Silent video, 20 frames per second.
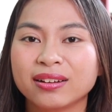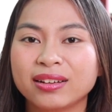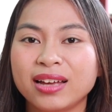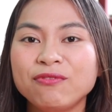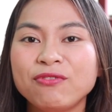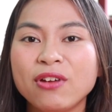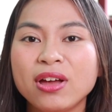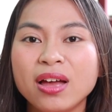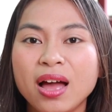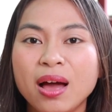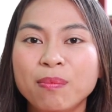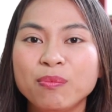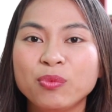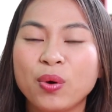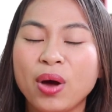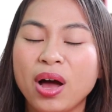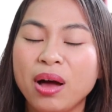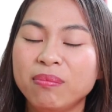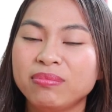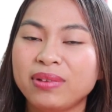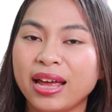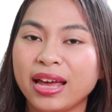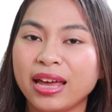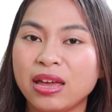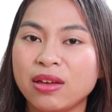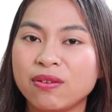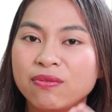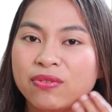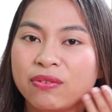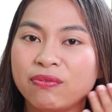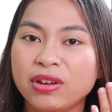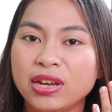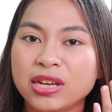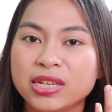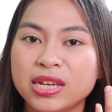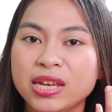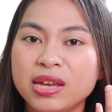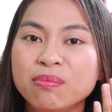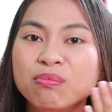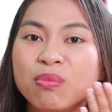cách phát âm của âm này về vị
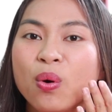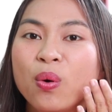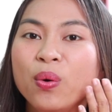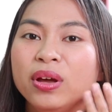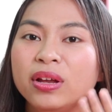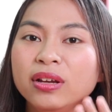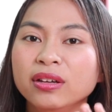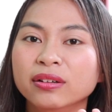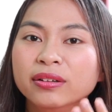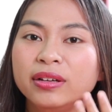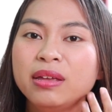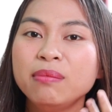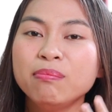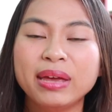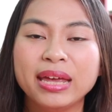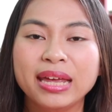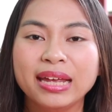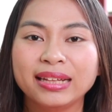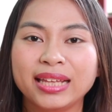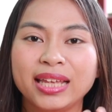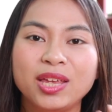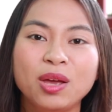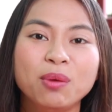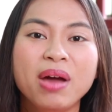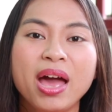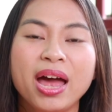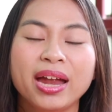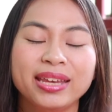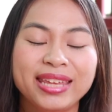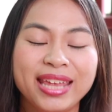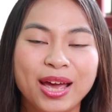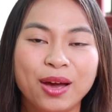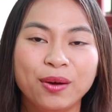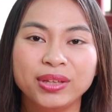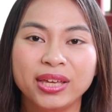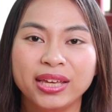trí môi, lưỡi, miệng thì giống hệt nhau,